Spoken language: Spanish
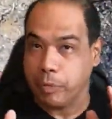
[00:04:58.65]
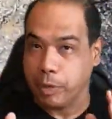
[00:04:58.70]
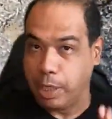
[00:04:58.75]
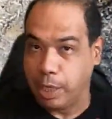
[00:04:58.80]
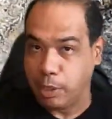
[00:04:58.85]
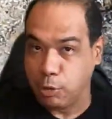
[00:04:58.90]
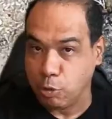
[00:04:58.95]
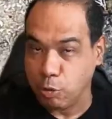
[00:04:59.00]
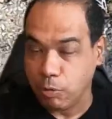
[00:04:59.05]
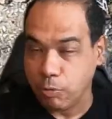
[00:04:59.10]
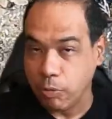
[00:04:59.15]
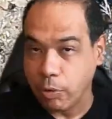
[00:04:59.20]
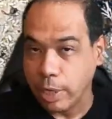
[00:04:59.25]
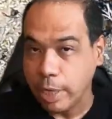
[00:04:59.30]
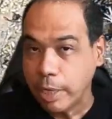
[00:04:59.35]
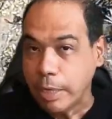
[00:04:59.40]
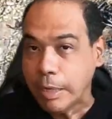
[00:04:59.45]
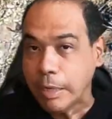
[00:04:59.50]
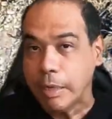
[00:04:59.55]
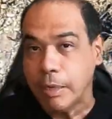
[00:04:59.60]
Eso
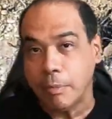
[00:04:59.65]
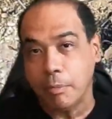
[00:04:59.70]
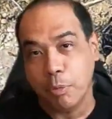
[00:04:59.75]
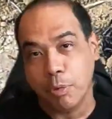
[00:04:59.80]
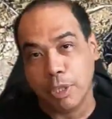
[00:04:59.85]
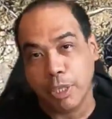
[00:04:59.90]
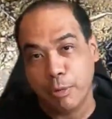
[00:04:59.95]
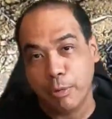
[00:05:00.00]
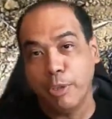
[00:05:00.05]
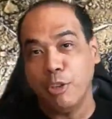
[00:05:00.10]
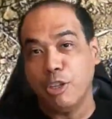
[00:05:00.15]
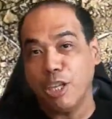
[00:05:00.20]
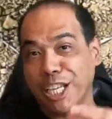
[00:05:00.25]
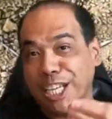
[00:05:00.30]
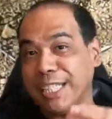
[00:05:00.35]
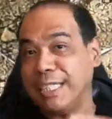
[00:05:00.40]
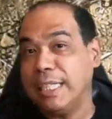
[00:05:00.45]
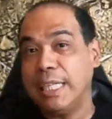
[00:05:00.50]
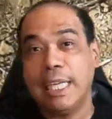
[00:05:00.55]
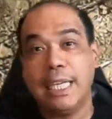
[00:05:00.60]
fue porque, bueno,
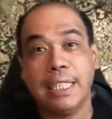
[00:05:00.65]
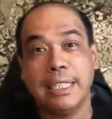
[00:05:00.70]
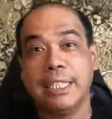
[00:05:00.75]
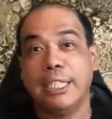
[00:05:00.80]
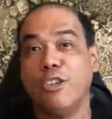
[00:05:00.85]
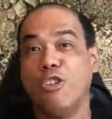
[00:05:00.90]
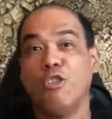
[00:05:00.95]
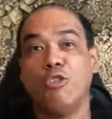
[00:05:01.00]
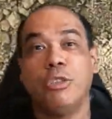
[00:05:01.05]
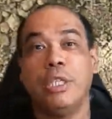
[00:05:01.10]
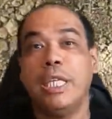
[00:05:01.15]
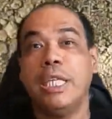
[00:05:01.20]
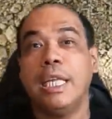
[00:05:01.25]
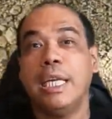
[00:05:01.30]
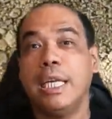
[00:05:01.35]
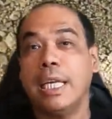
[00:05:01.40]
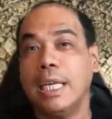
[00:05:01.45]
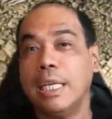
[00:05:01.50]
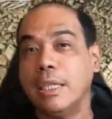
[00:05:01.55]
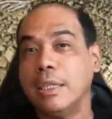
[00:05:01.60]
que así es que se
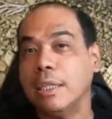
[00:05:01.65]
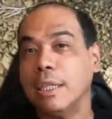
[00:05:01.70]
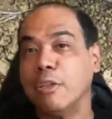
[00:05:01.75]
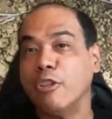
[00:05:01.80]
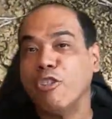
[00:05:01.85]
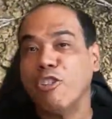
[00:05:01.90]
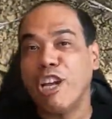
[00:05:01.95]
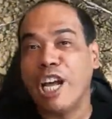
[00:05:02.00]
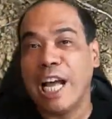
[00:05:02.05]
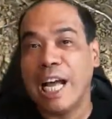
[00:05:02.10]
cocina en el interior,